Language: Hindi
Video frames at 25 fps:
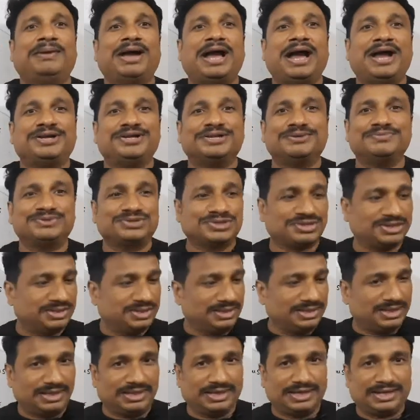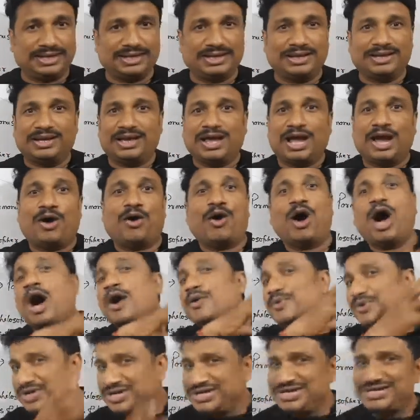atoms uh,
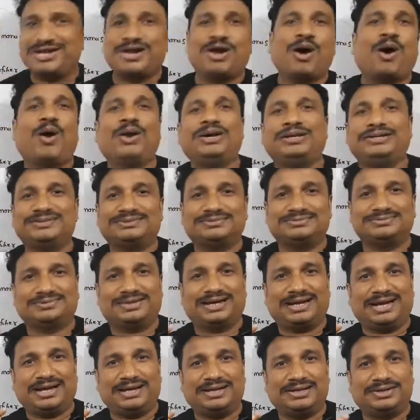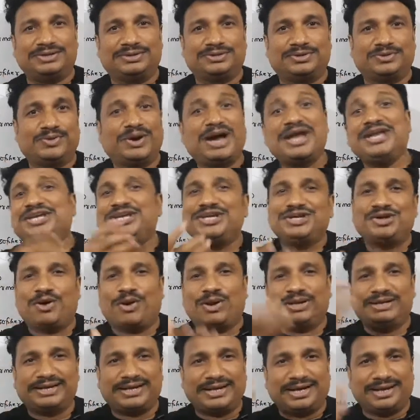how he called uh, why he
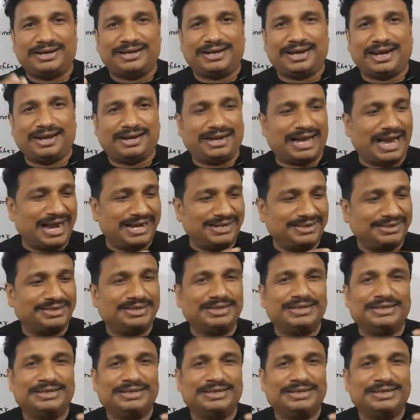called uh,